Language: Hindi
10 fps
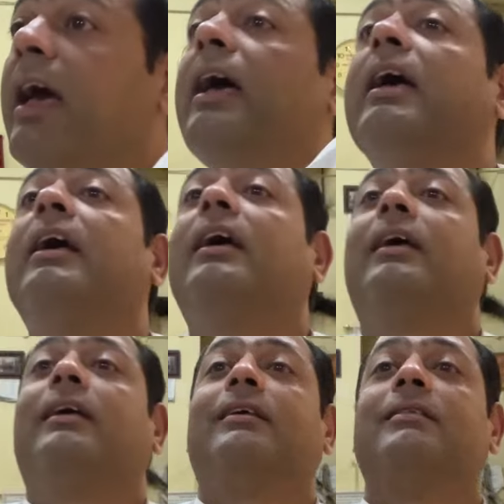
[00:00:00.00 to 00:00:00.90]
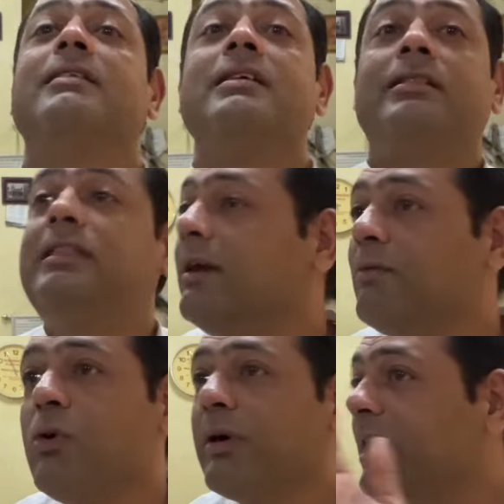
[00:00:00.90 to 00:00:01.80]
है
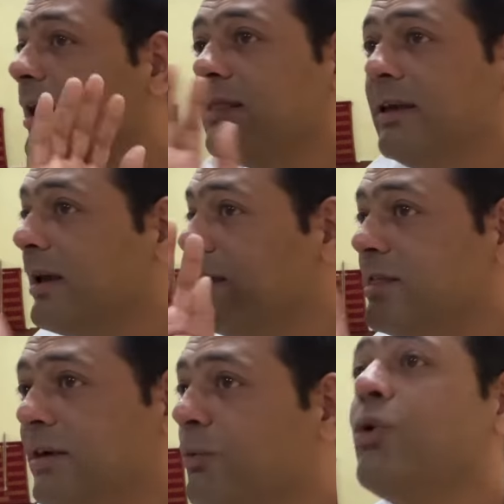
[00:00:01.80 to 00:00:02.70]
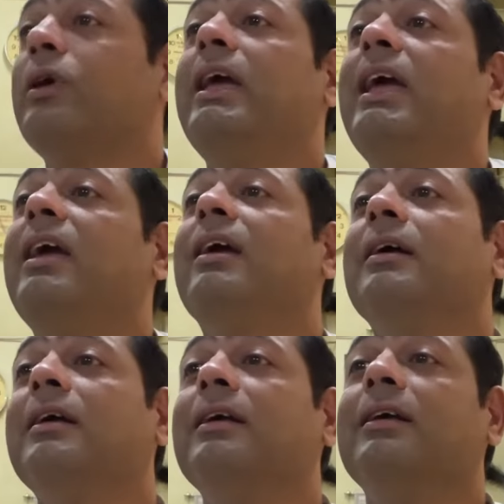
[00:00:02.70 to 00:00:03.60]
देवों के गति के जीवों की
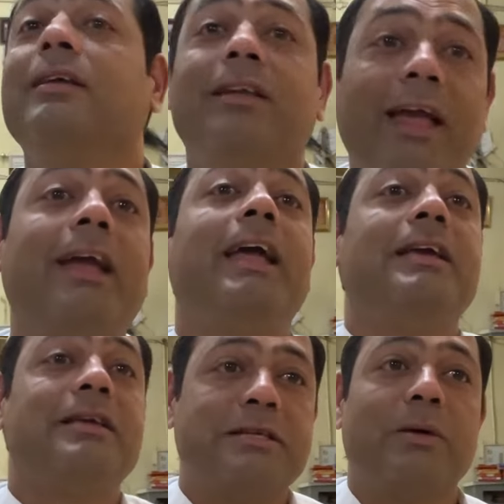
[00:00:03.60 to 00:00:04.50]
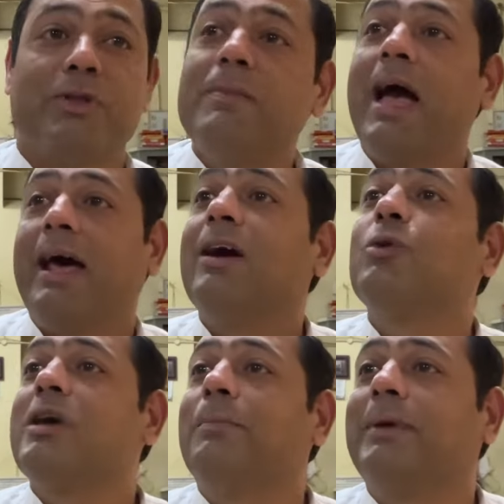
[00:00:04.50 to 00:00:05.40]
नहीं कही समझ में आ रहा
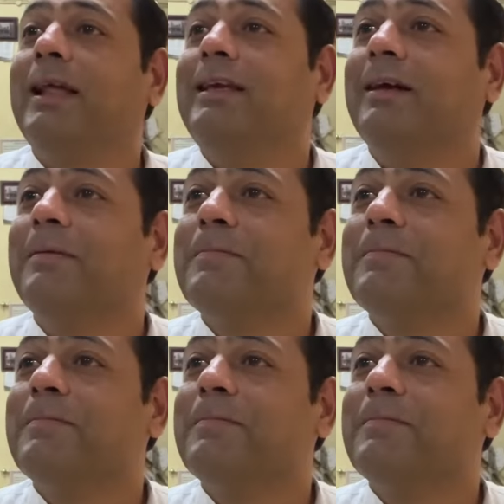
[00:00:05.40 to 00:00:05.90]
कुछ आपके लिए